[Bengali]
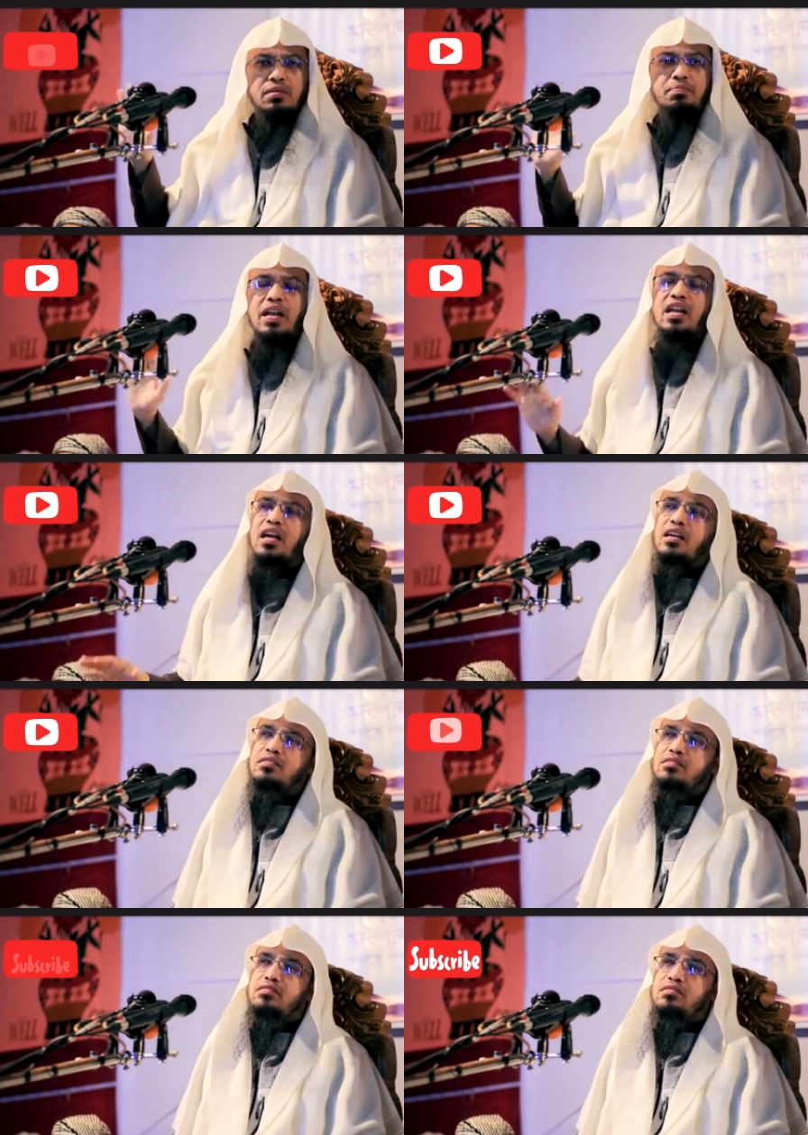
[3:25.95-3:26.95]
পারে না
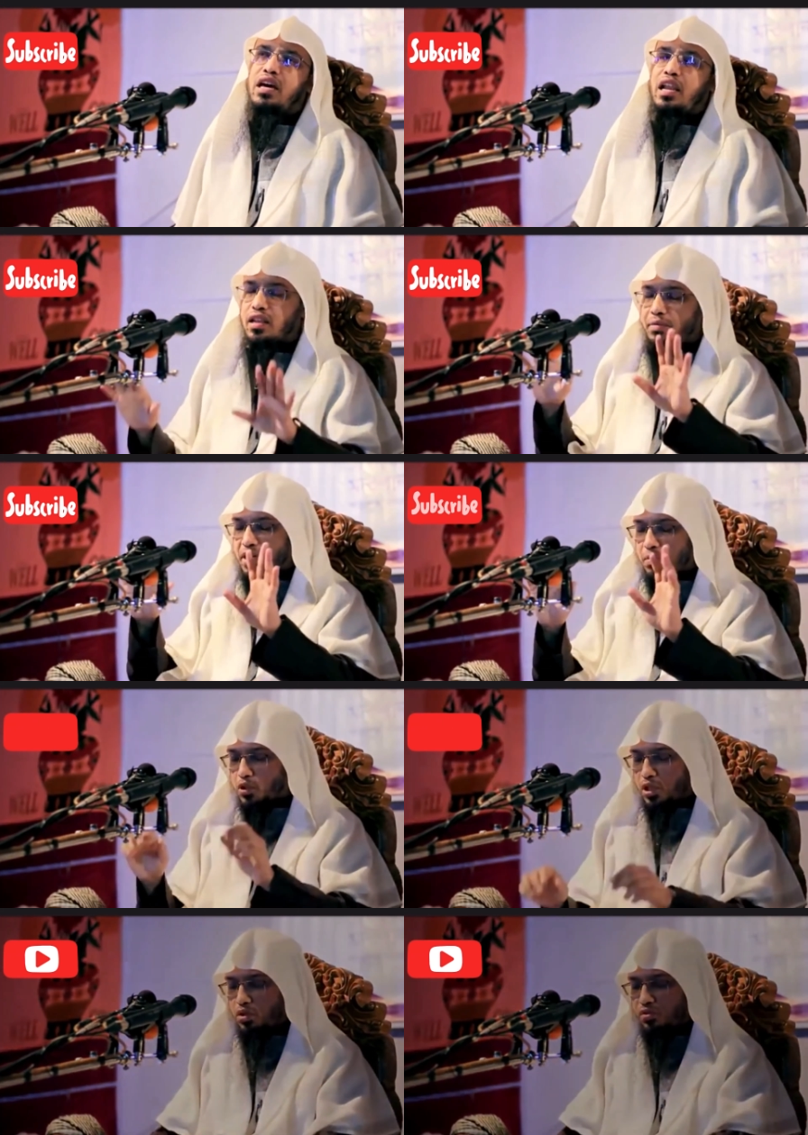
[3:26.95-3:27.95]
আল্লাহ তালা আমাদেরকে
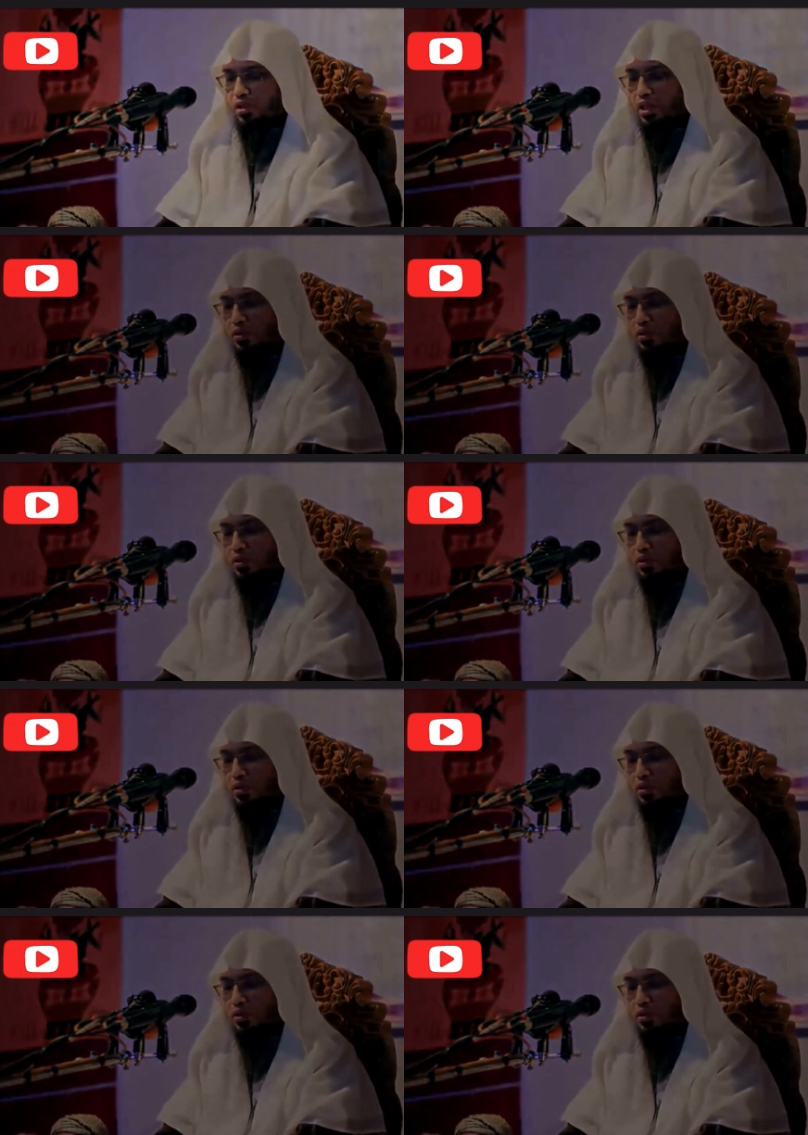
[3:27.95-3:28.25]
বোঝার তৌফিক দান